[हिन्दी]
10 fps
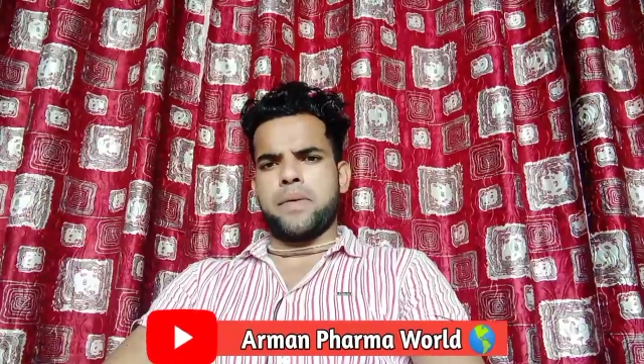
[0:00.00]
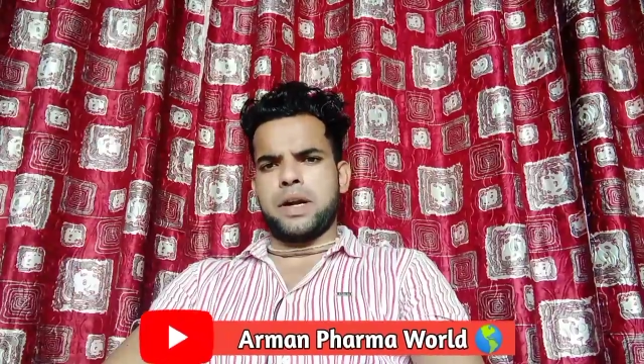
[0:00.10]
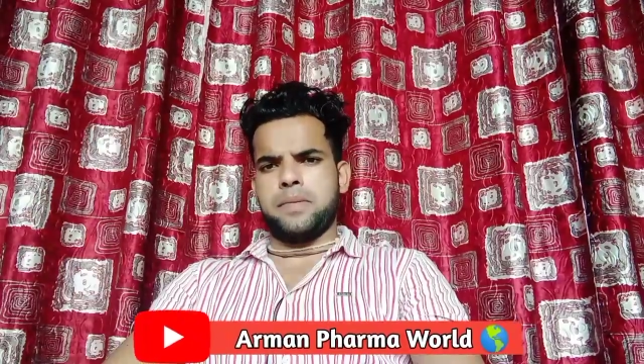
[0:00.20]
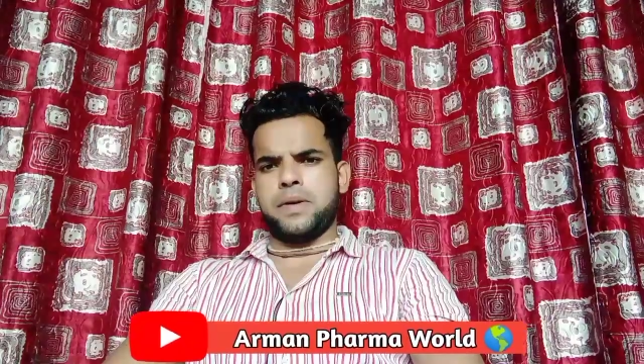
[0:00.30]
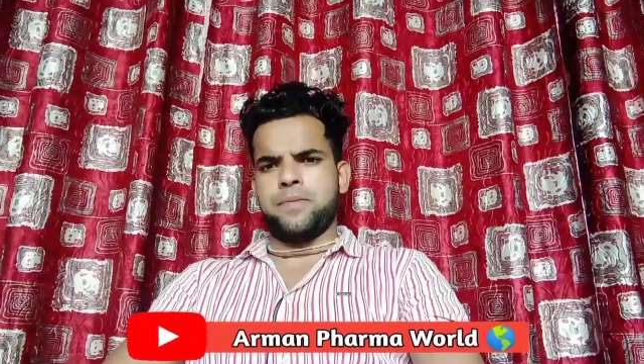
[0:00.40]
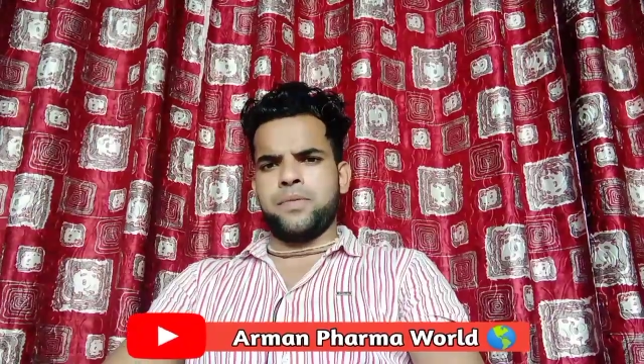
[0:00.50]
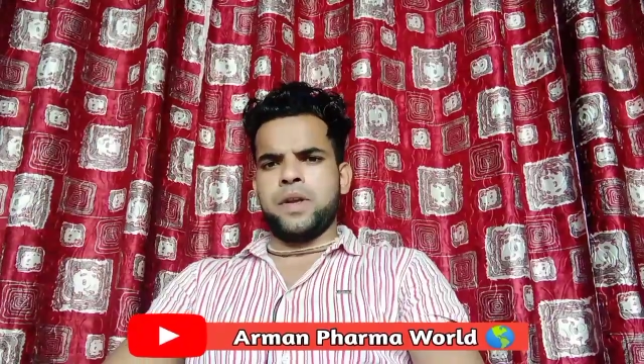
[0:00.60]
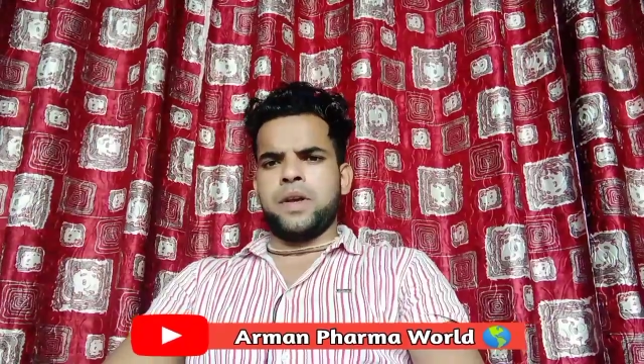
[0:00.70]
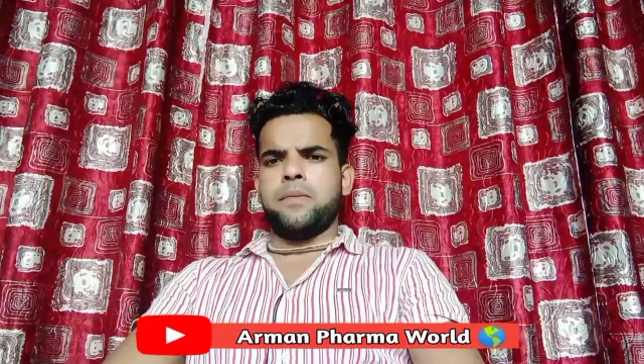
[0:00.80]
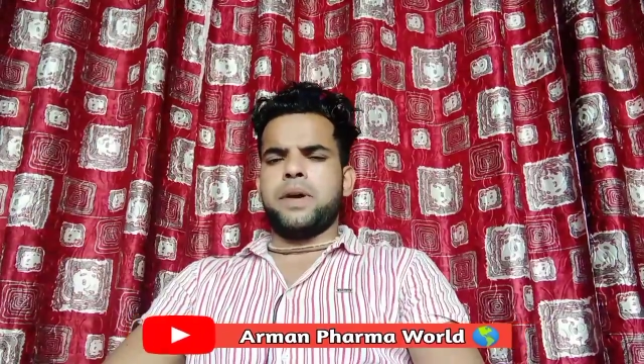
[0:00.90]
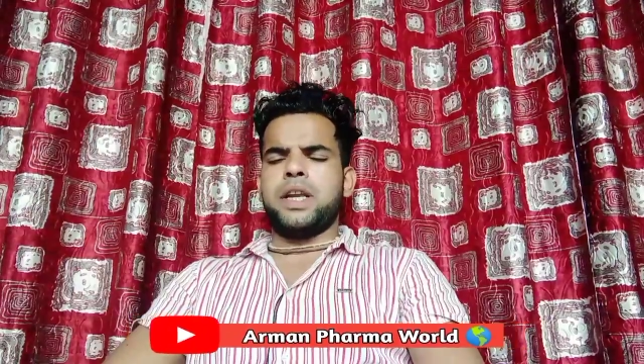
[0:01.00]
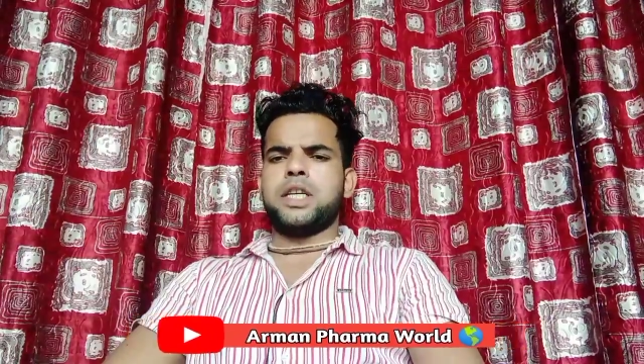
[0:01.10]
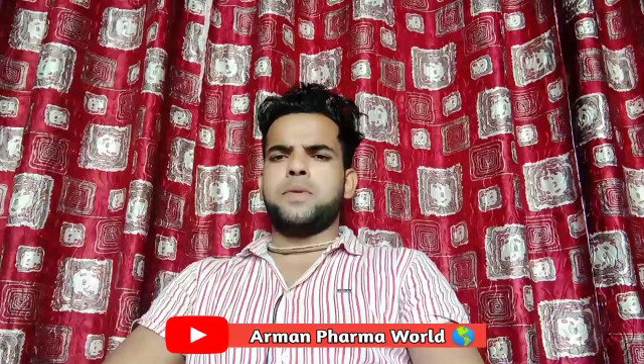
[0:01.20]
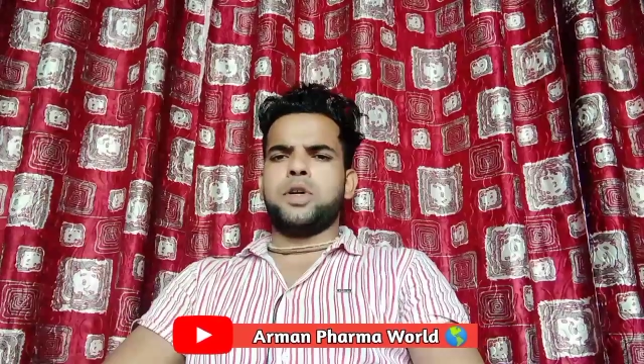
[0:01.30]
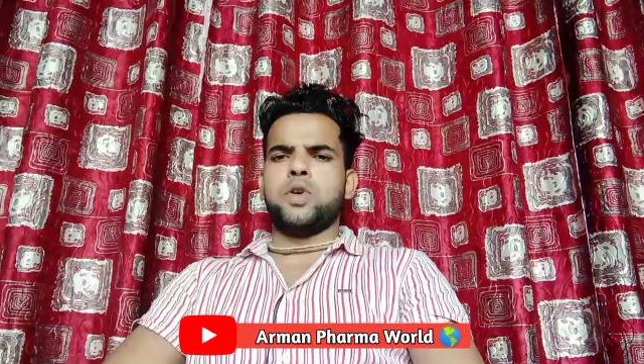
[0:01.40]
वर्ल्ड में मेरी
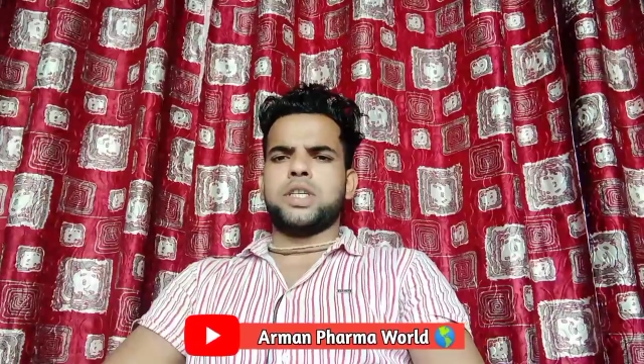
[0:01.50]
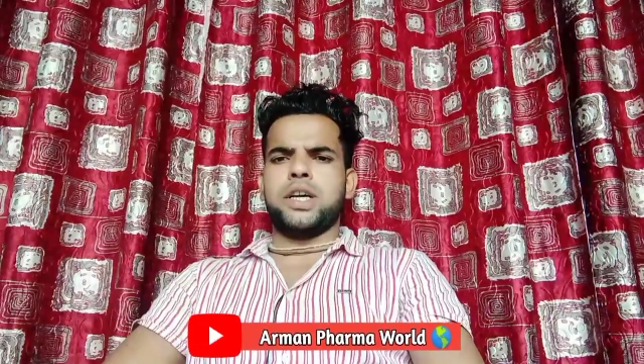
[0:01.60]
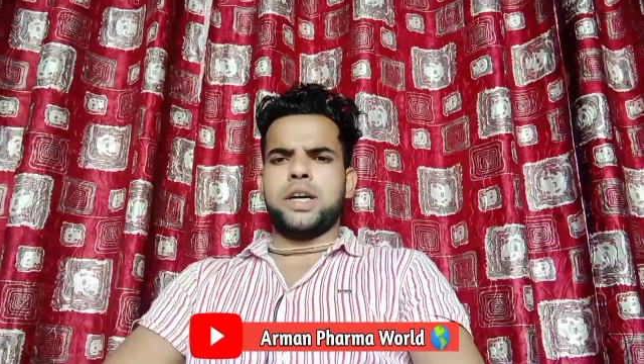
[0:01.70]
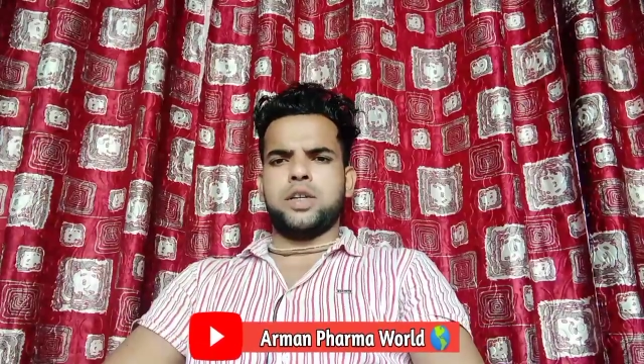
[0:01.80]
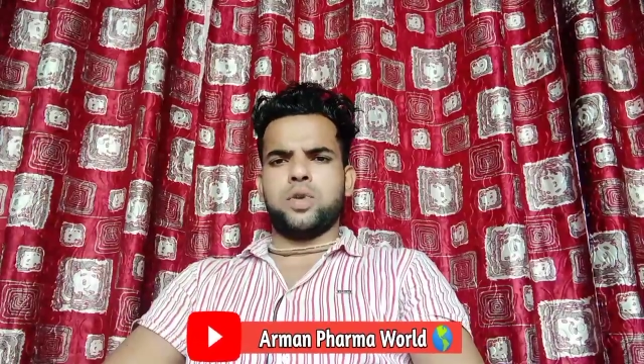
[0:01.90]
इस वीडियो से